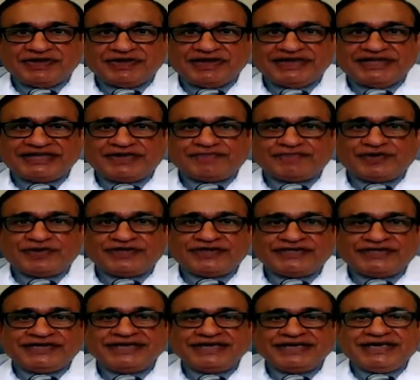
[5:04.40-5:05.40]
అయిపోయినాయి
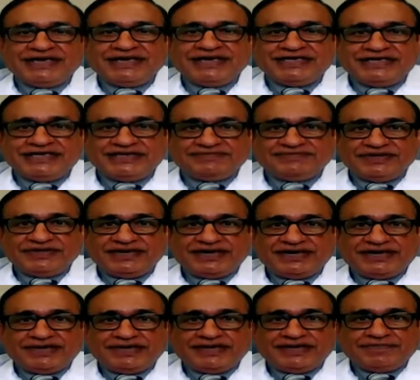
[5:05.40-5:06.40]
ఈ
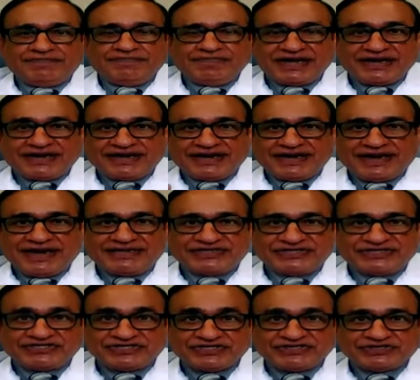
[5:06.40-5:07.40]
మీగడ
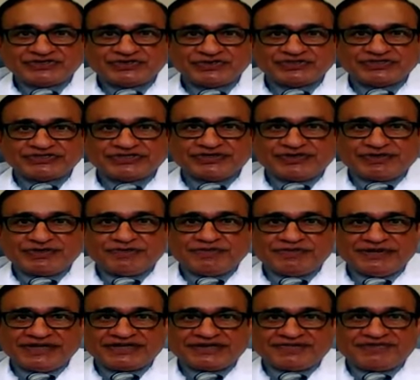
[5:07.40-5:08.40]
లాంటి టిష్యూస్
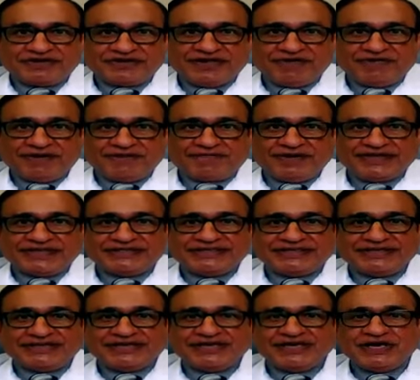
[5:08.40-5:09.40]
లిక్విడ్ డెవలప్
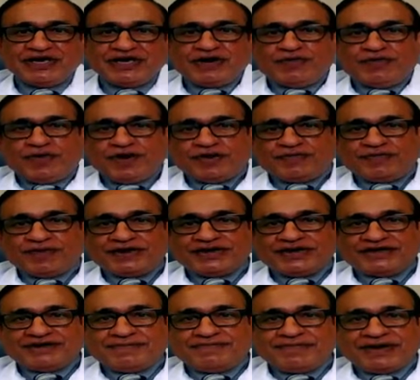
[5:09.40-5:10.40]
అయింది ఒక
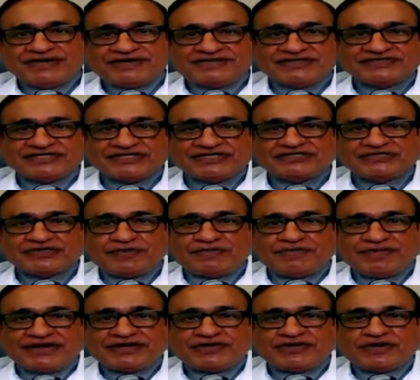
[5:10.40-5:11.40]
పక్కన బ్లడ్ వెజల్స్లో
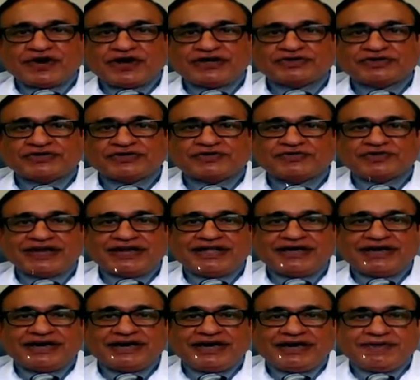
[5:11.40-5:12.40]
బ్లడ్ క్లాట్ ఉండటం
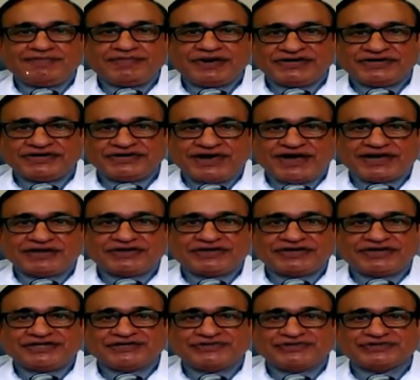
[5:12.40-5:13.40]
వల్ల బ్లడ్
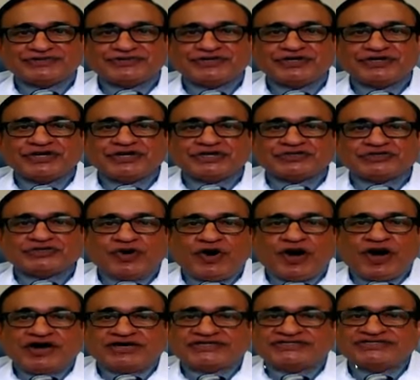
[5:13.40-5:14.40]
రాకట్లేదు సో
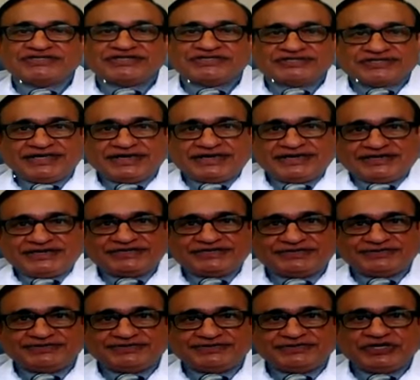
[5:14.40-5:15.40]
ఆక్సిజన్
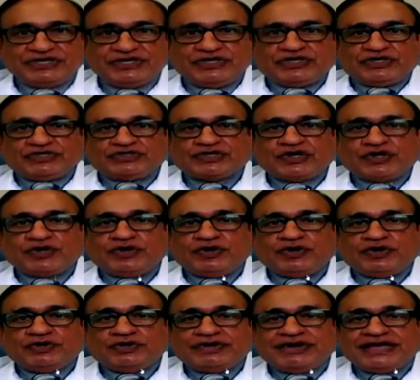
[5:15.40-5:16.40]
తగ్గట్లేదు సో